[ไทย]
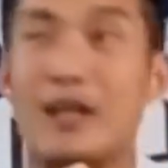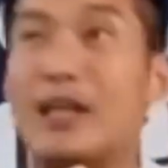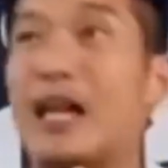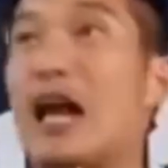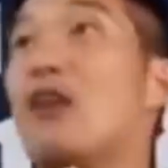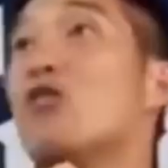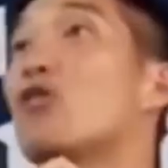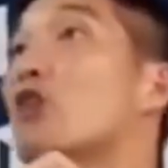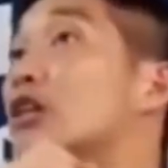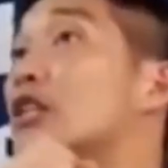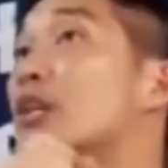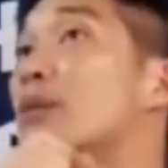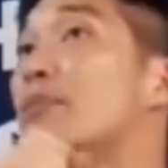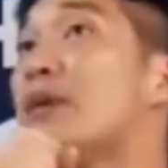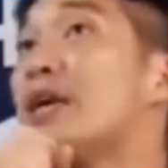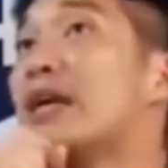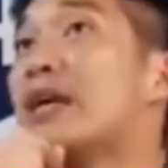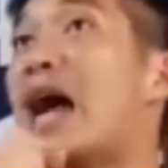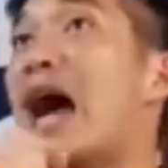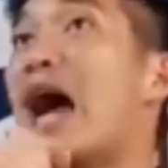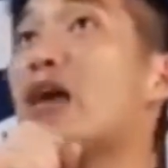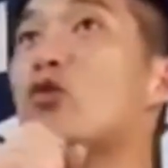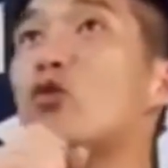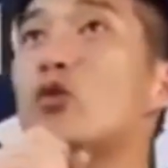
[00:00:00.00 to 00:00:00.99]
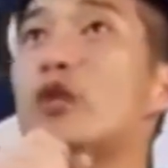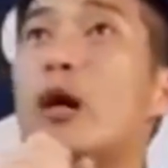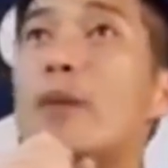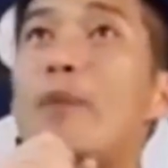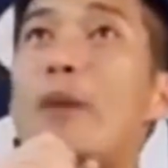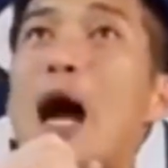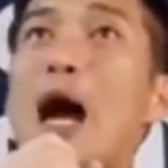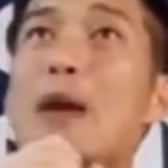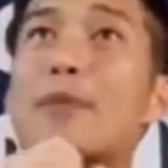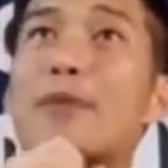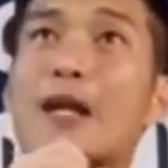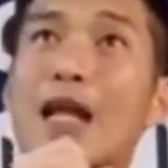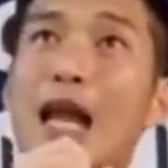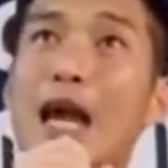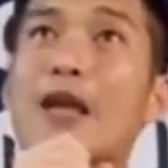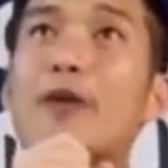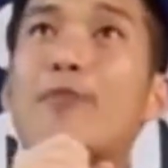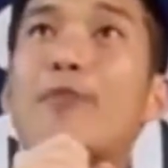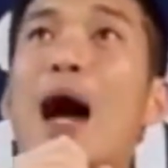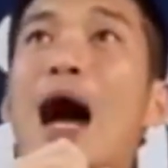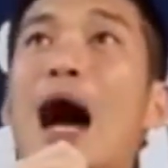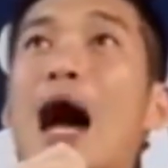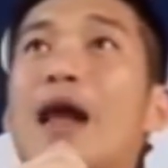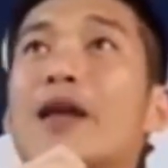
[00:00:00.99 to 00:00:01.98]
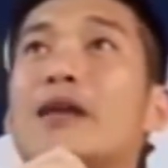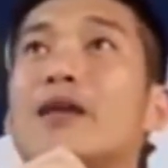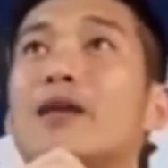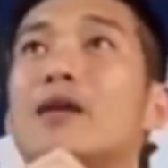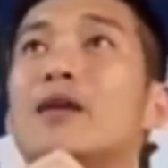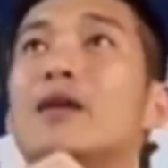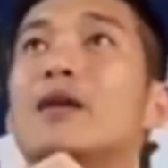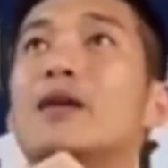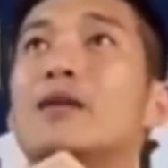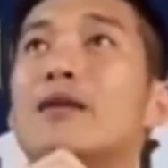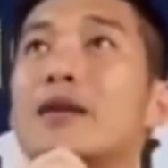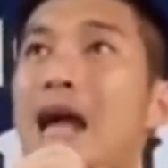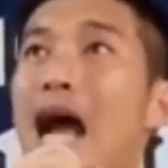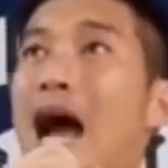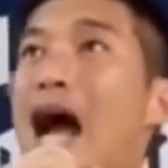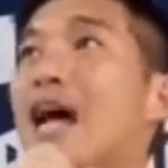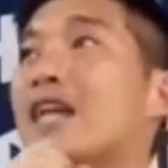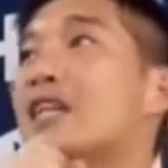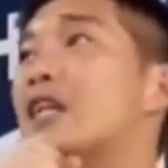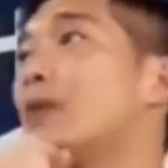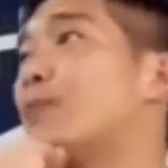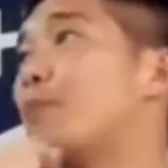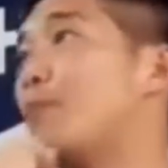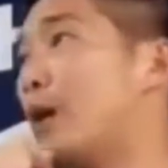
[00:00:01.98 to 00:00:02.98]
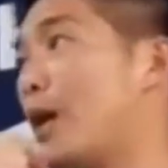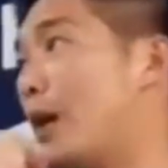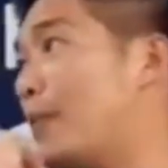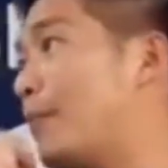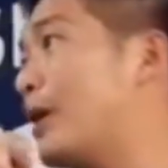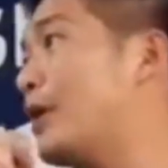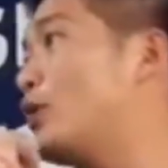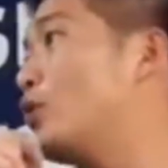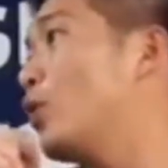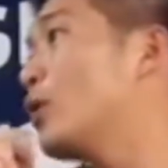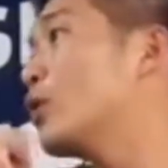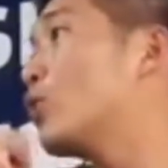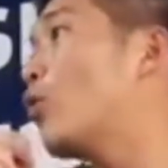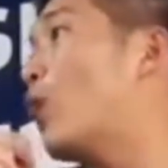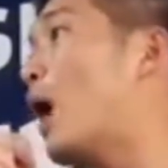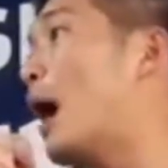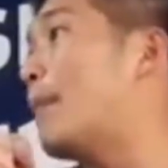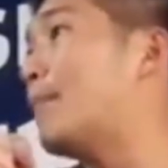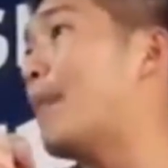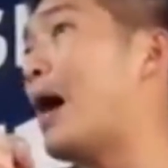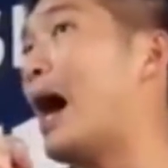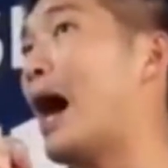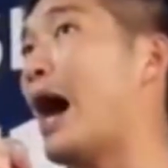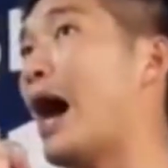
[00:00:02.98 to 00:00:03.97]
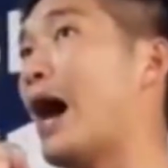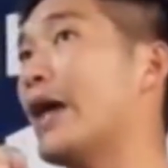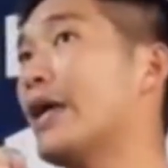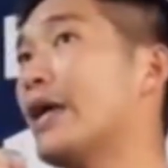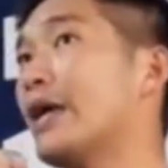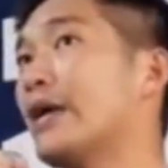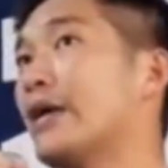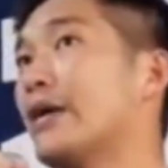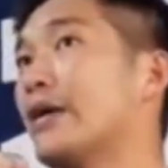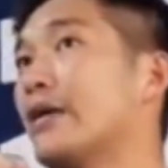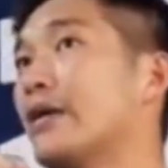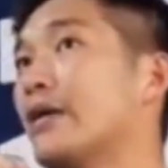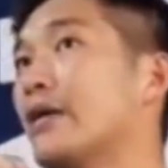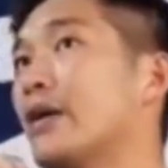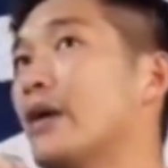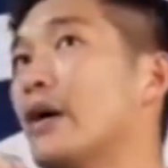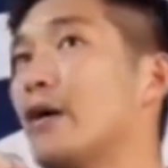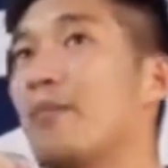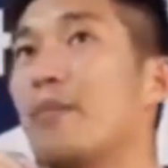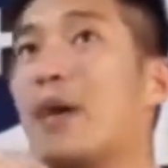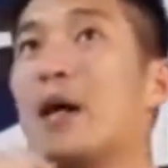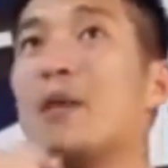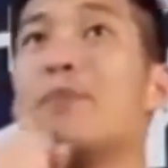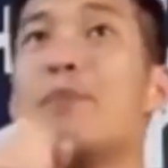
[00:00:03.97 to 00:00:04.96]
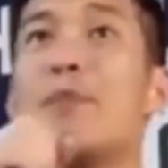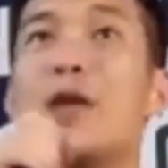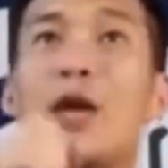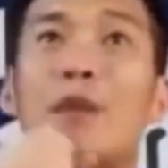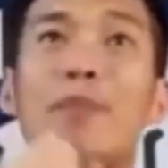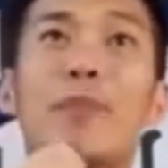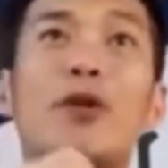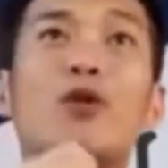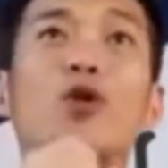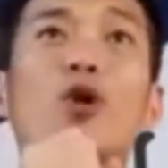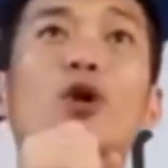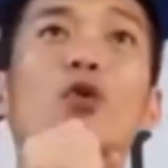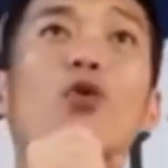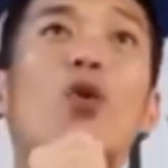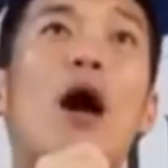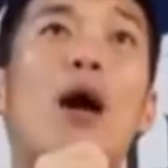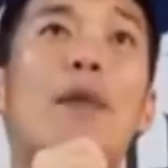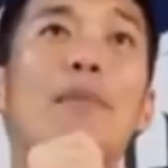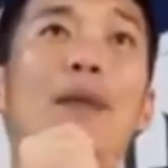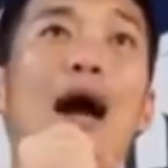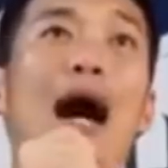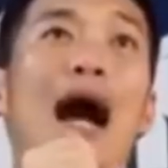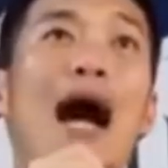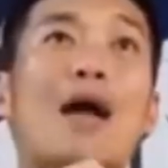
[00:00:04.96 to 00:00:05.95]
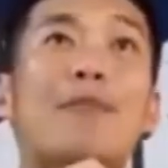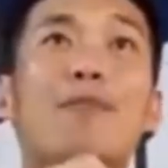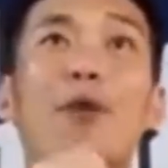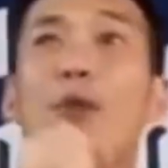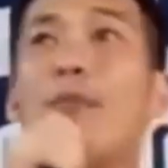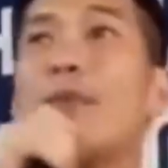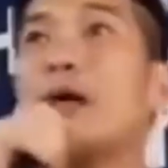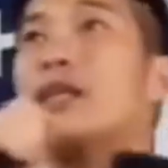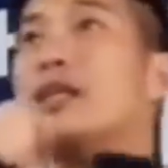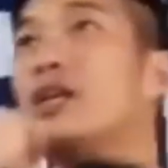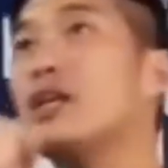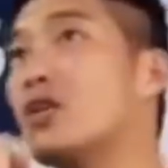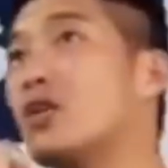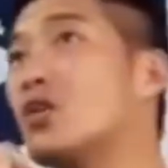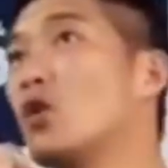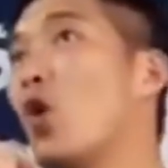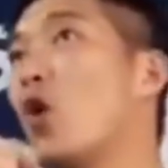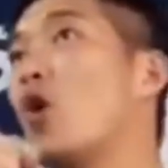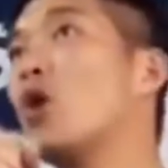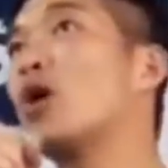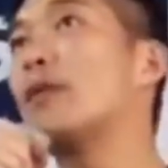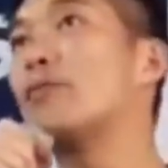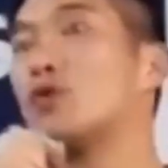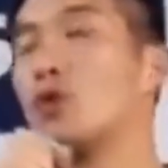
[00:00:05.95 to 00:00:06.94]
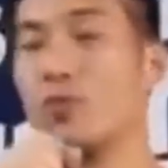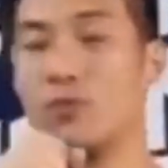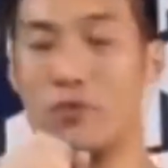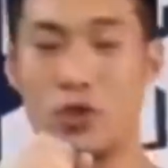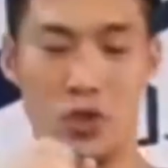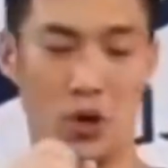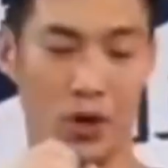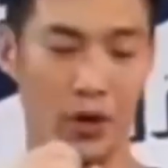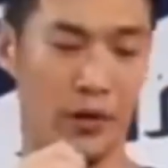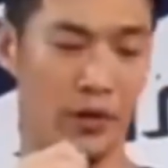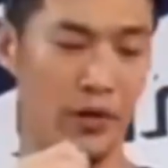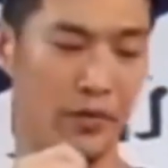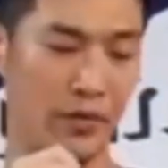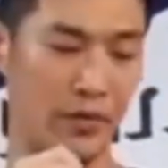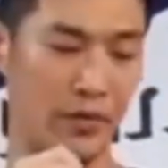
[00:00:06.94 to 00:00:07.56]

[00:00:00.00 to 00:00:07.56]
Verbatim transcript: เราก็จะมีงานคุณภาพใกล้บ้านงานที่เปลี่ยนไปด้วยความหมายมันเปลี่ยนไปด้วยความหมายเพราะมันยึดโยงกับชุมชน